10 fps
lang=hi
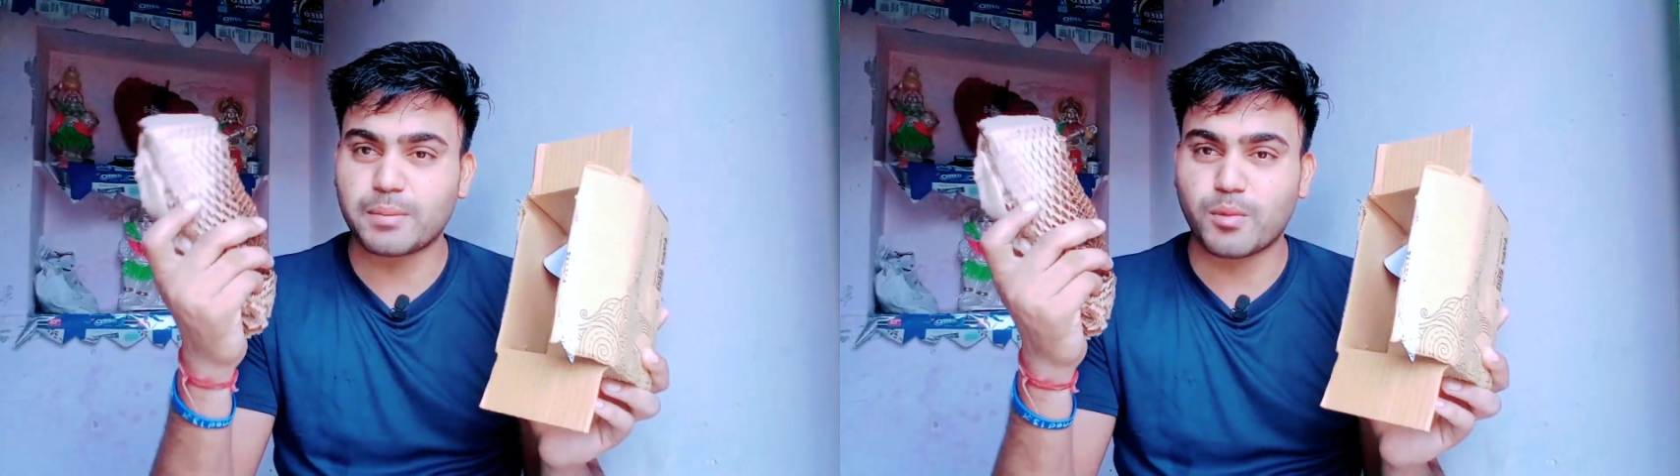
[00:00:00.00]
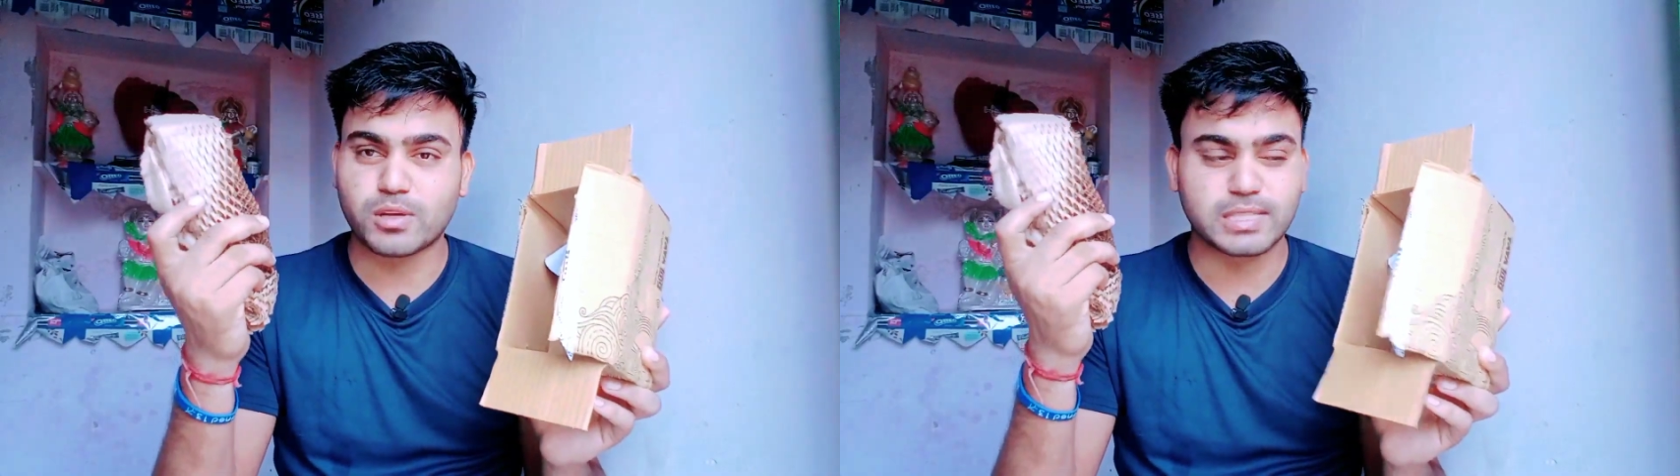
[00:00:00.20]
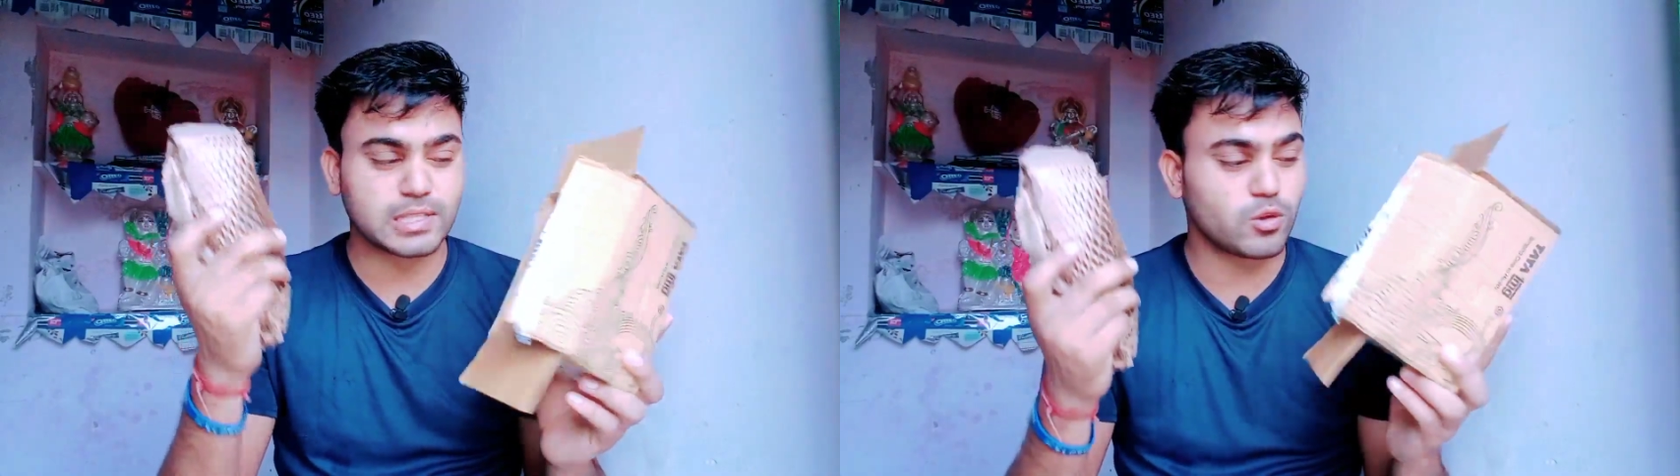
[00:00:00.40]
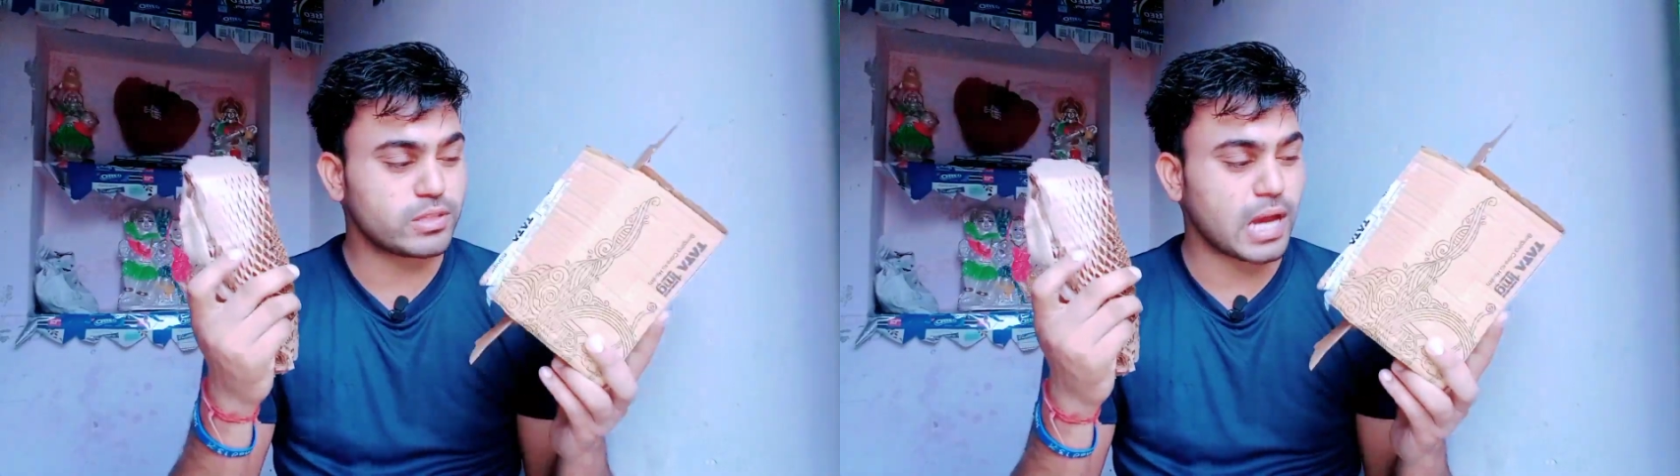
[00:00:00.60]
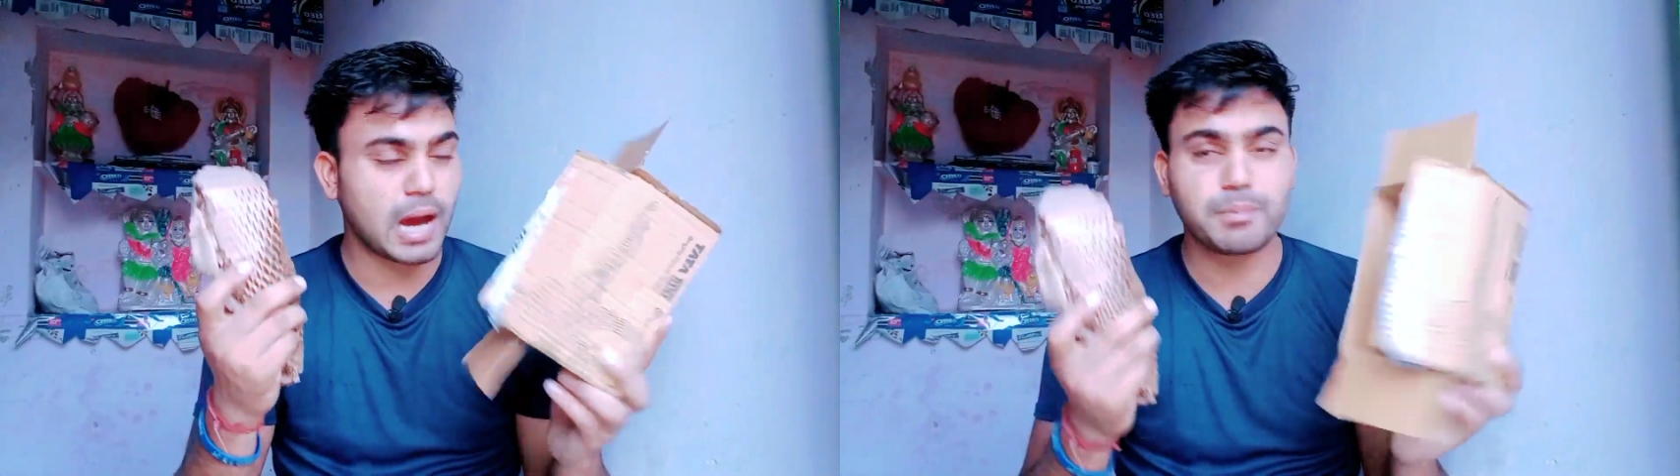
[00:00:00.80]
अनबॉक्सिंग
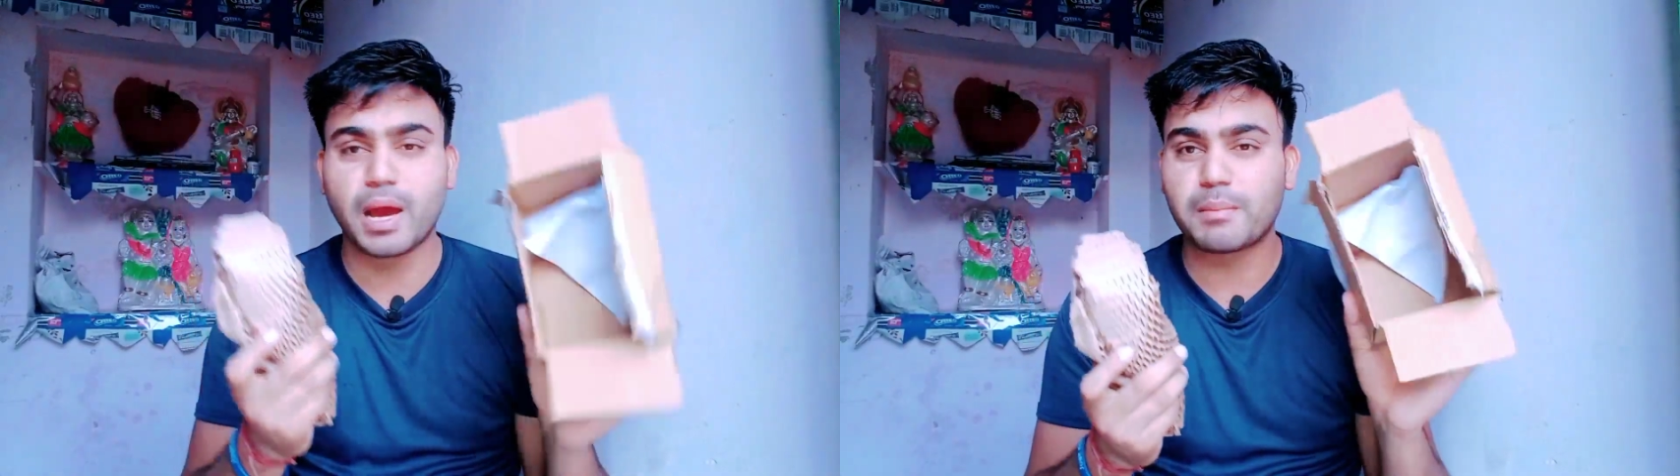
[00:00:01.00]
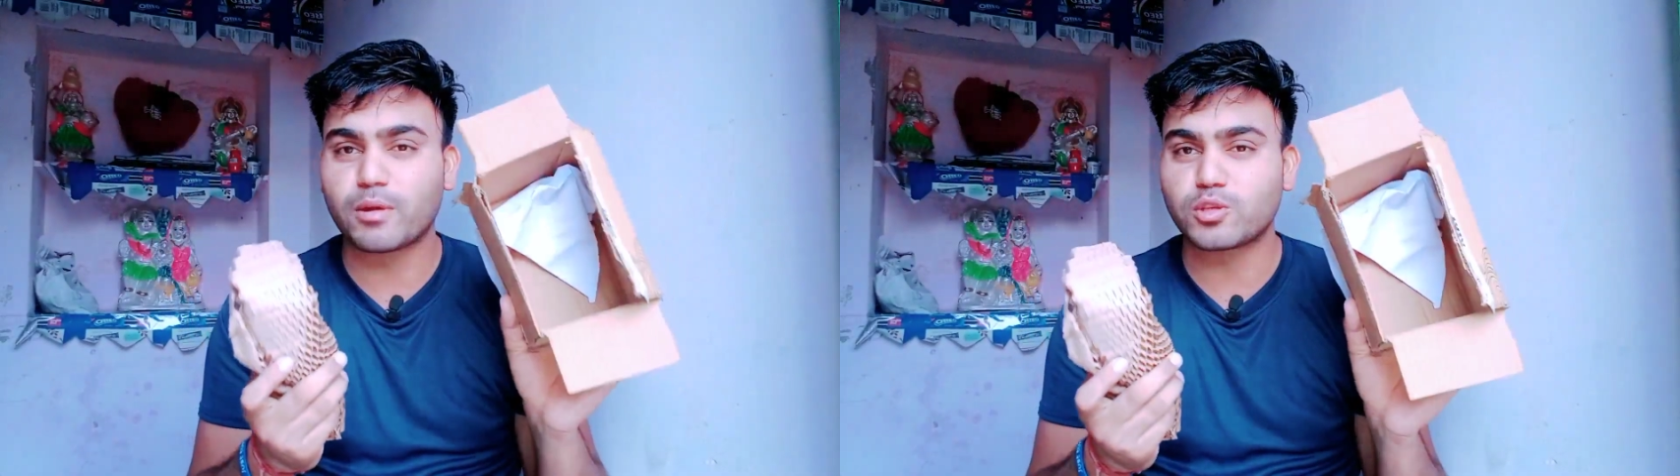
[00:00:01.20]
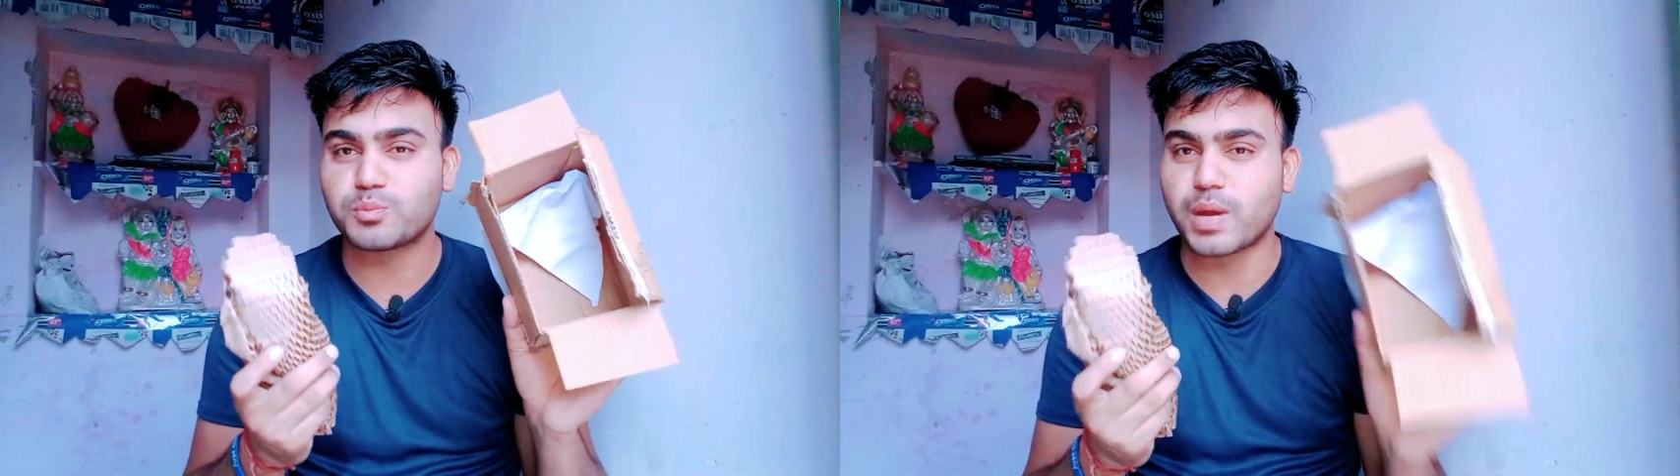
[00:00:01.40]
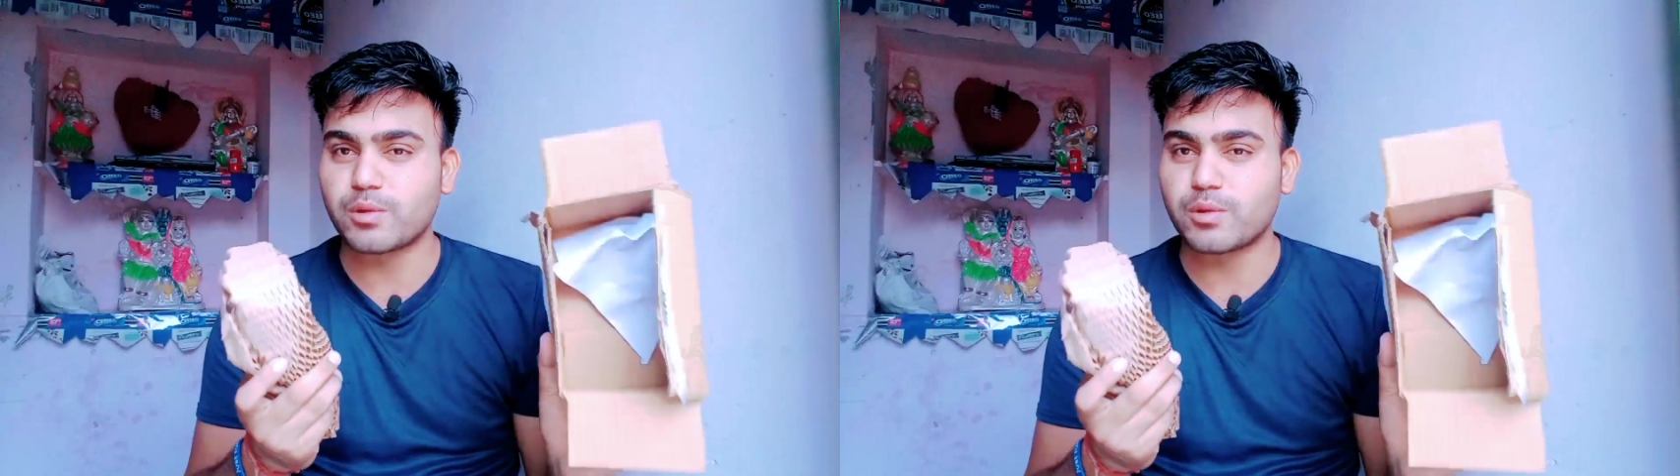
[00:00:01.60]
तो यहाँ पे हमें कुछ